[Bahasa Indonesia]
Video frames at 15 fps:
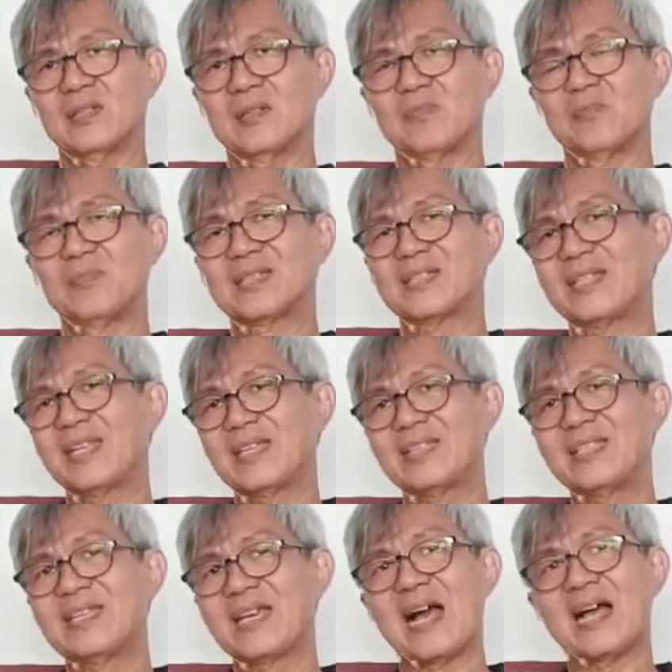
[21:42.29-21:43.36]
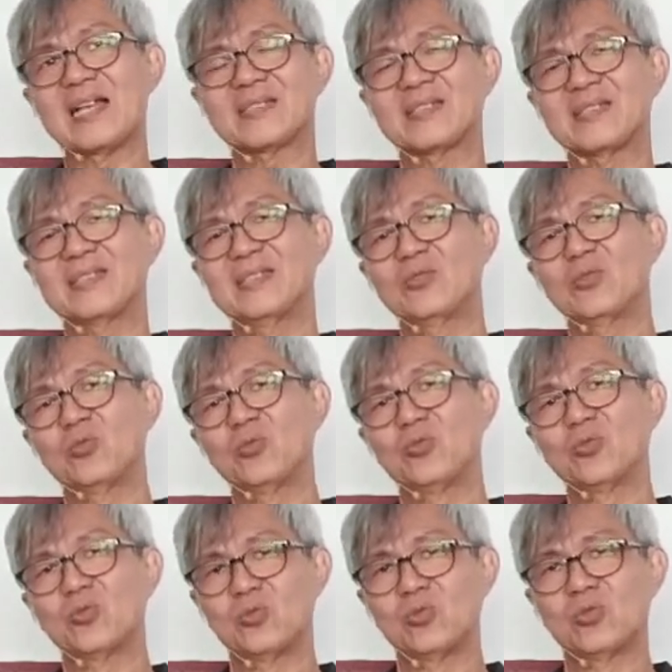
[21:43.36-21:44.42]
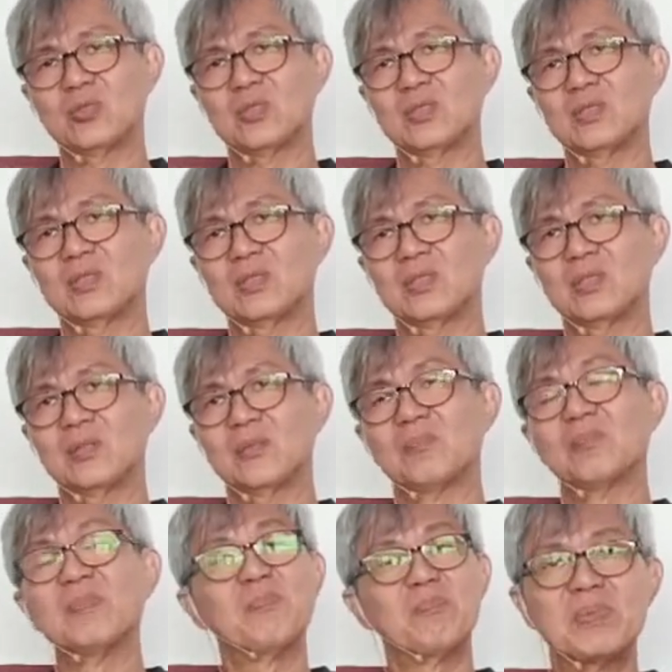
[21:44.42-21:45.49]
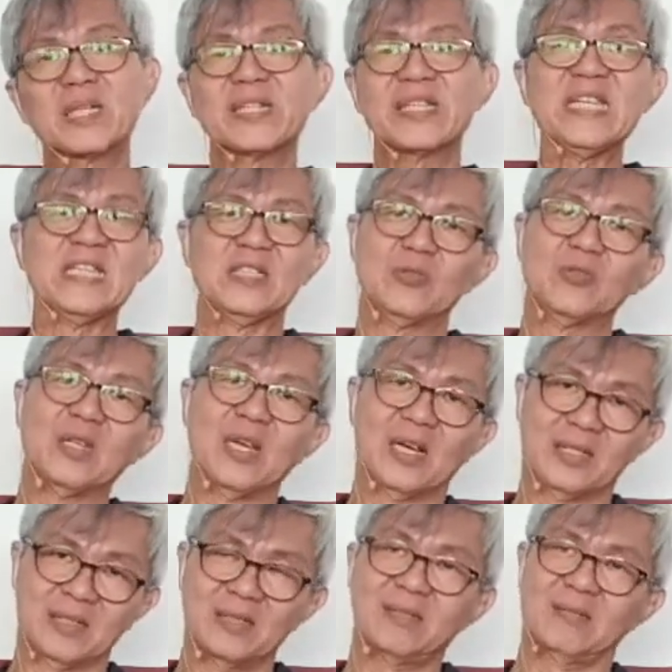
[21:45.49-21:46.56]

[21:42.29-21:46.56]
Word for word: berdedikasi untuk memberi saudara.